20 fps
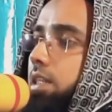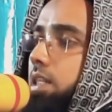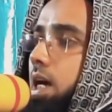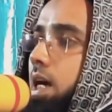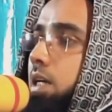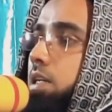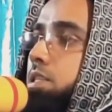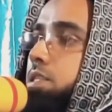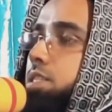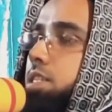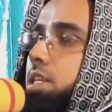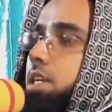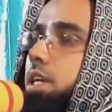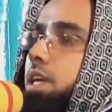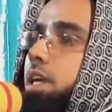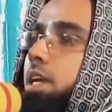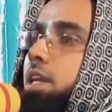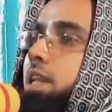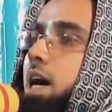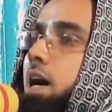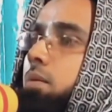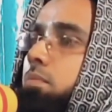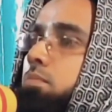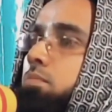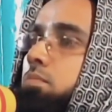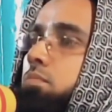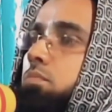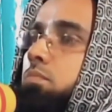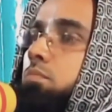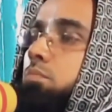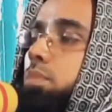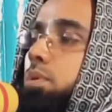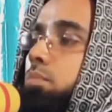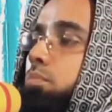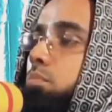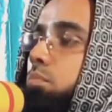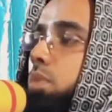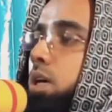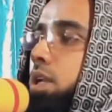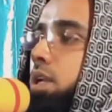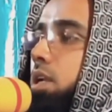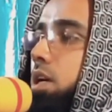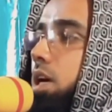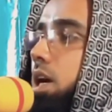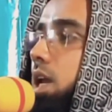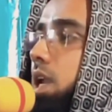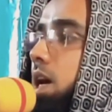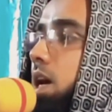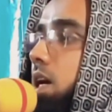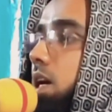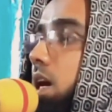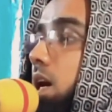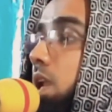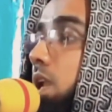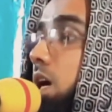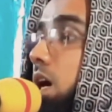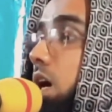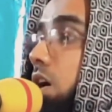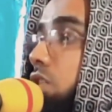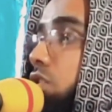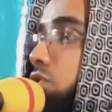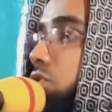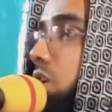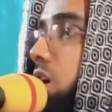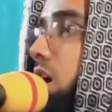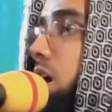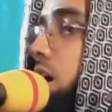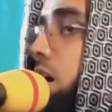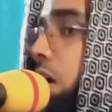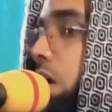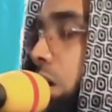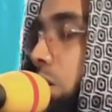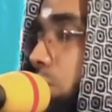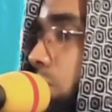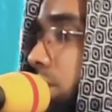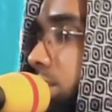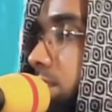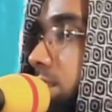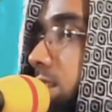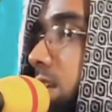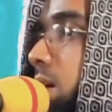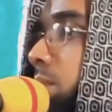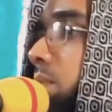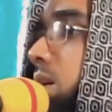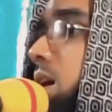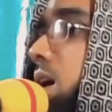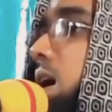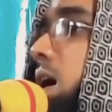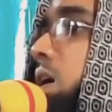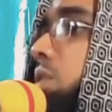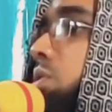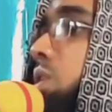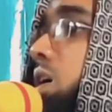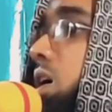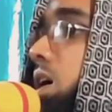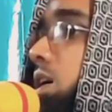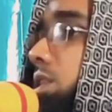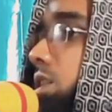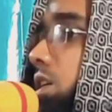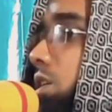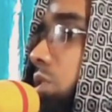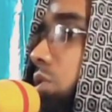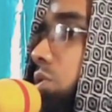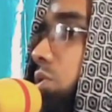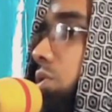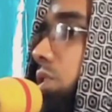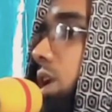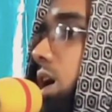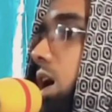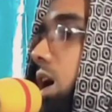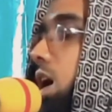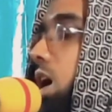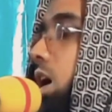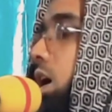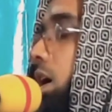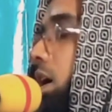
তাংজিলাম মিম্মান খালাকাল আরদা ওয়াসসামাওয়াতিল উলা